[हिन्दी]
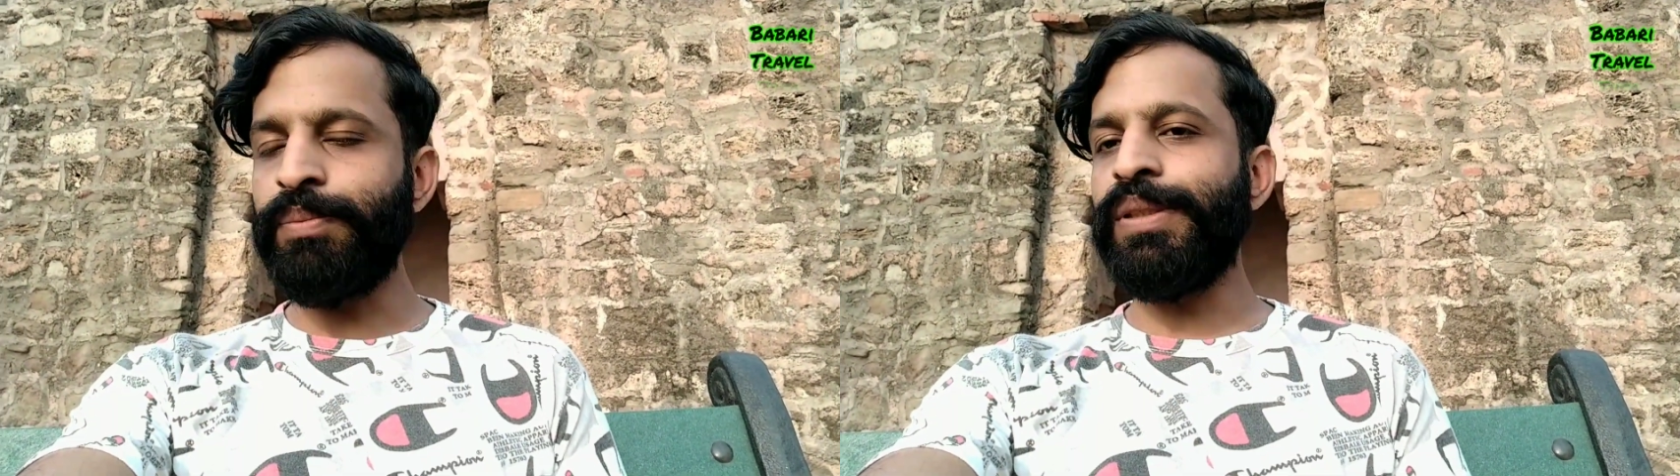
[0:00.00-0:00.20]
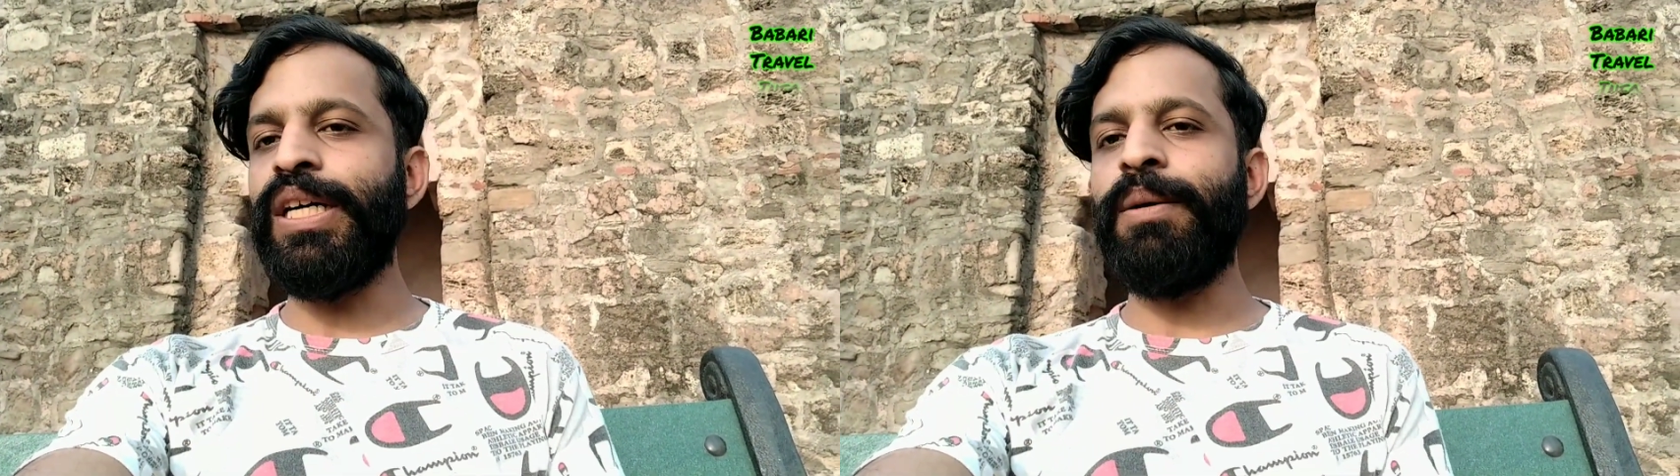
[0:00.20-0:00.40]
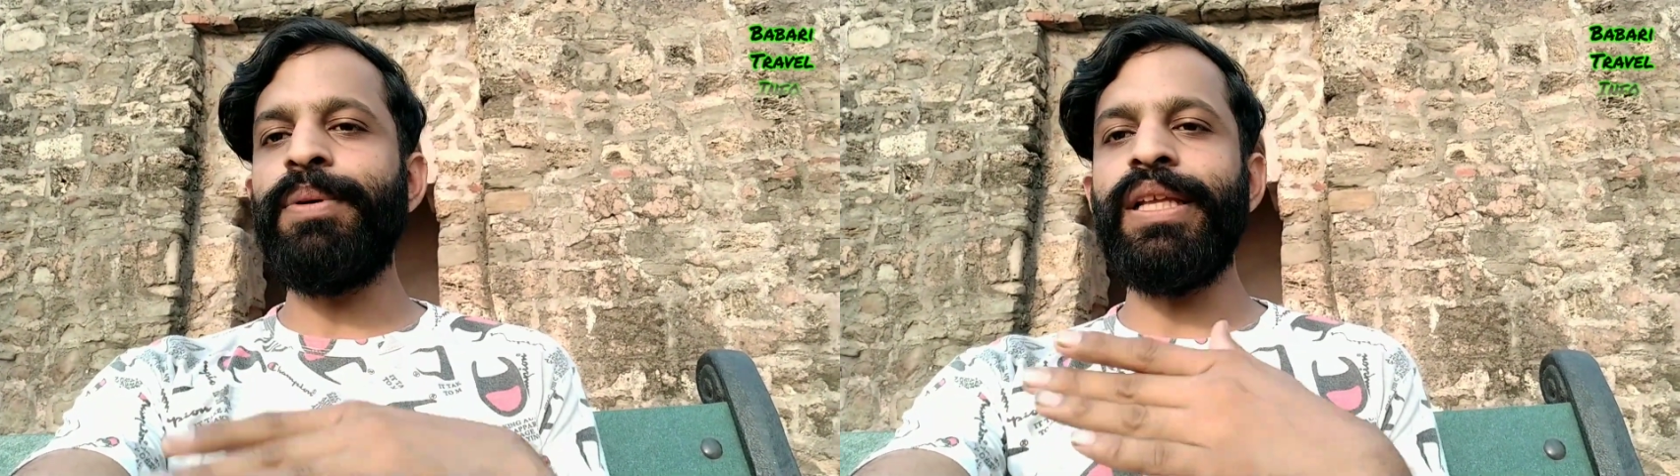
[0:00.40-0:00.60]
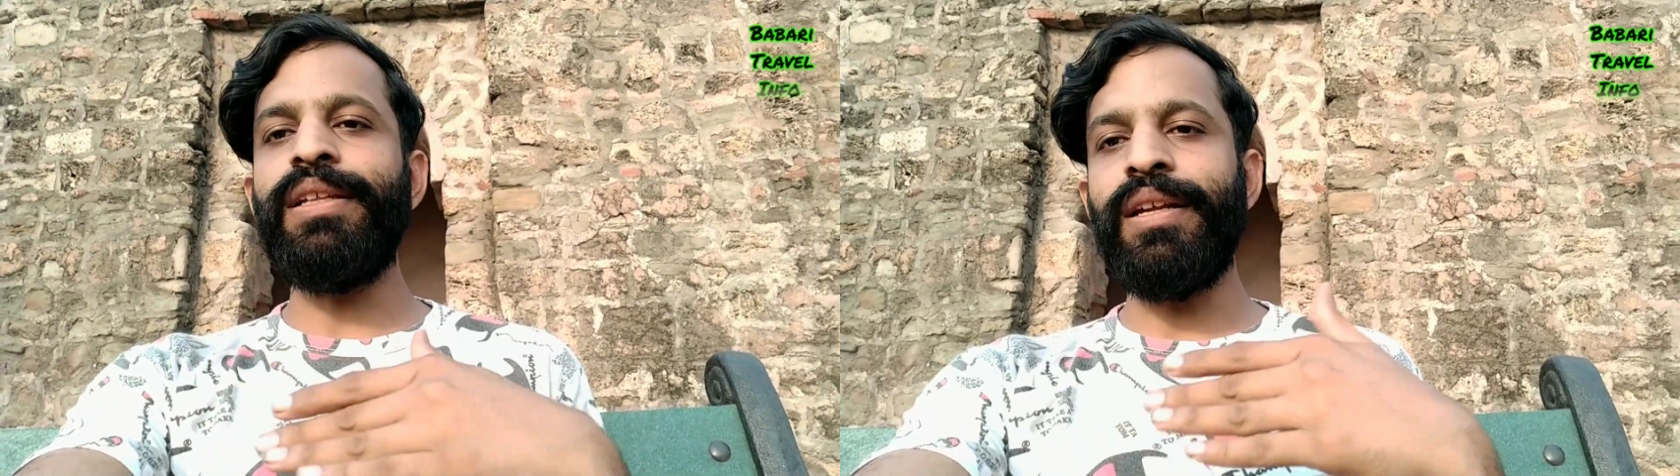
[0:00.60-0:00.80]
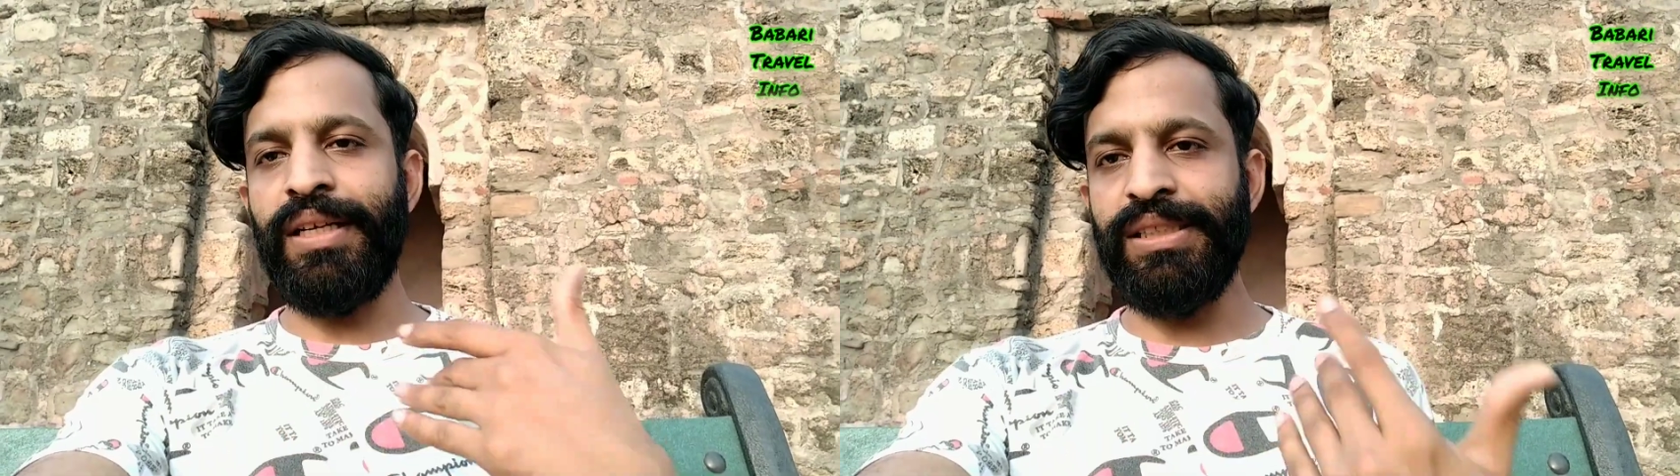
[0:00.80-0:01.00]
पंजाब के
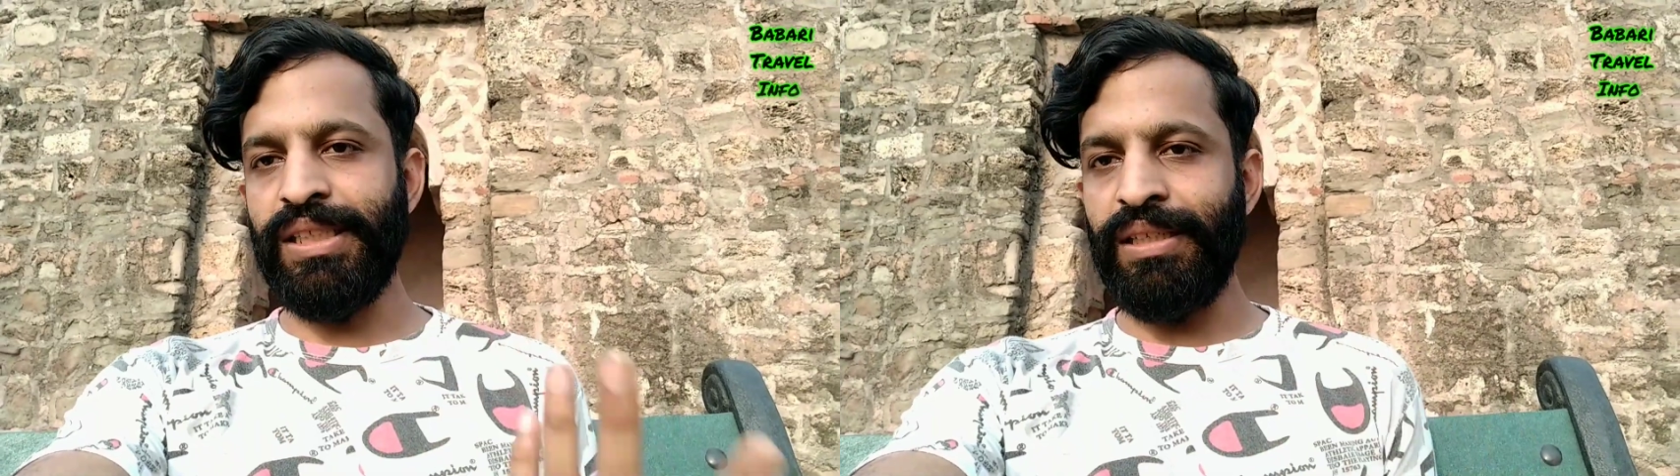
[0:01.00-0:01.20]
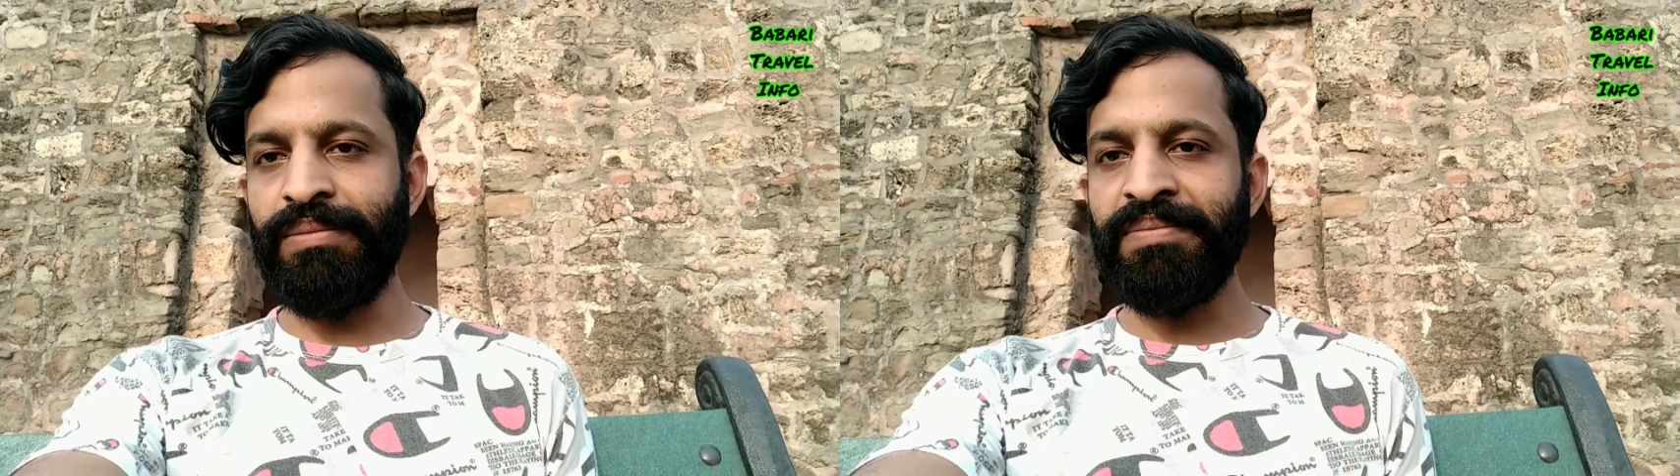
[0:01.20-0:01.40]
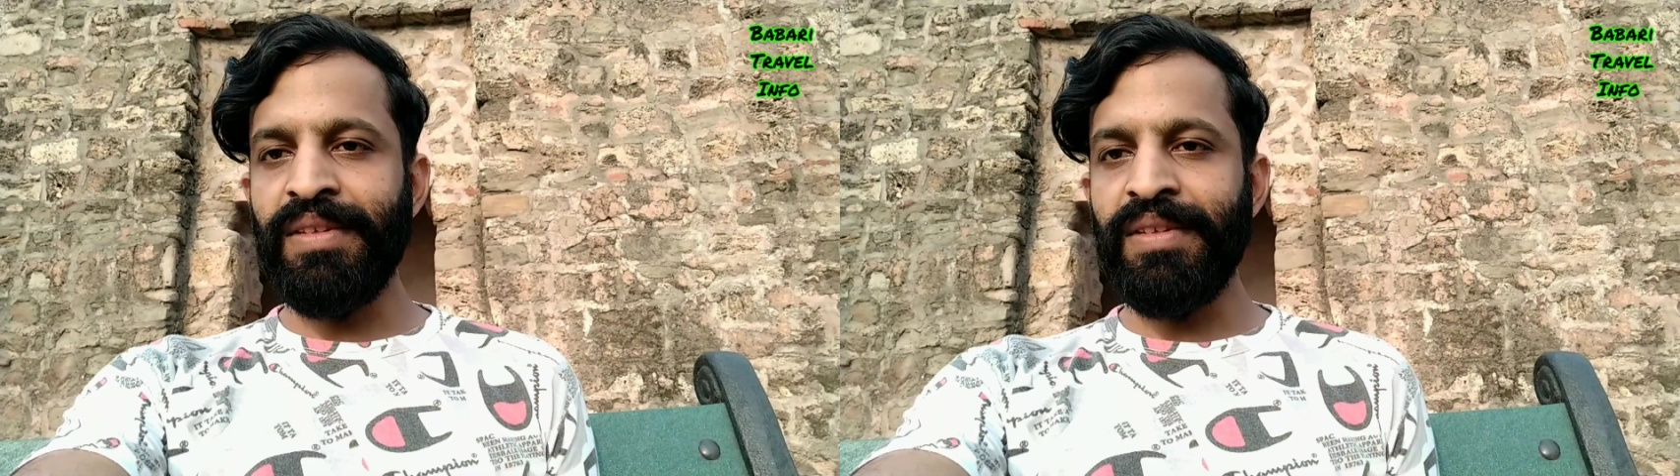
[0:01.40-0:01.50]
अंदर आ जाएं